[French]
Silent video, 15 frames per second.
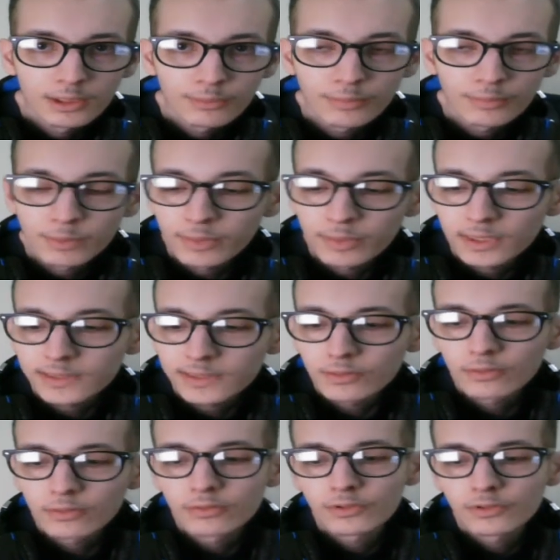Mais passons
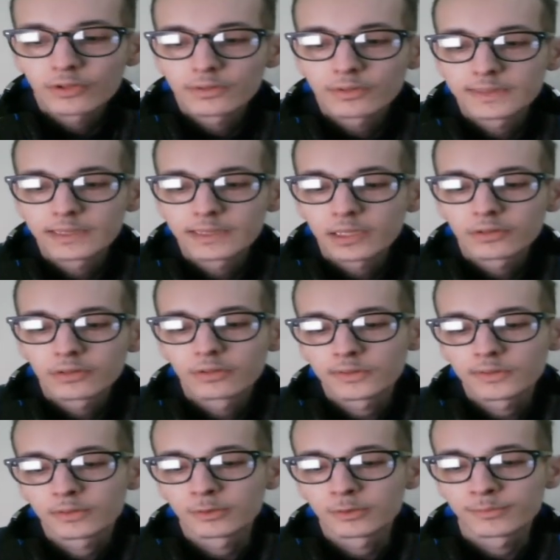aux choses sérieuses.
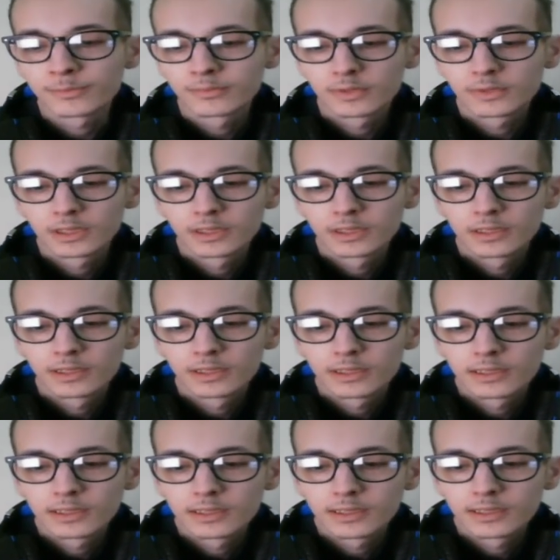Quoi.
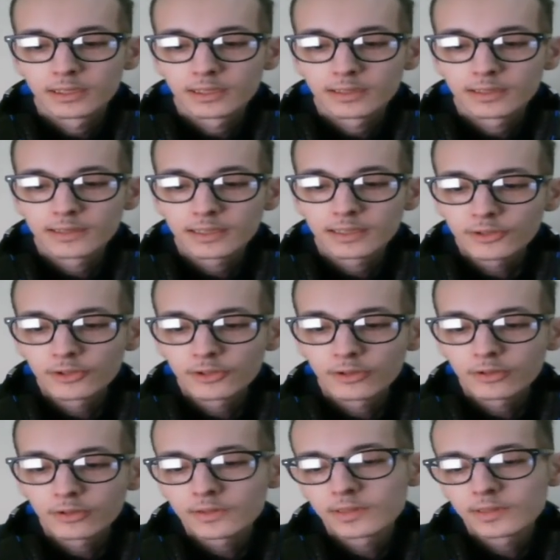Cette
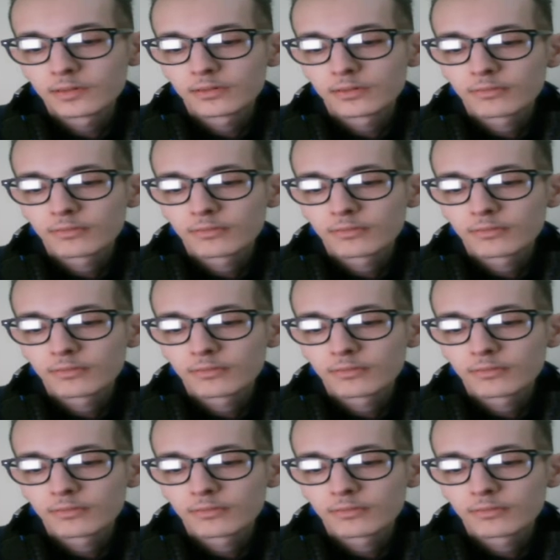chose,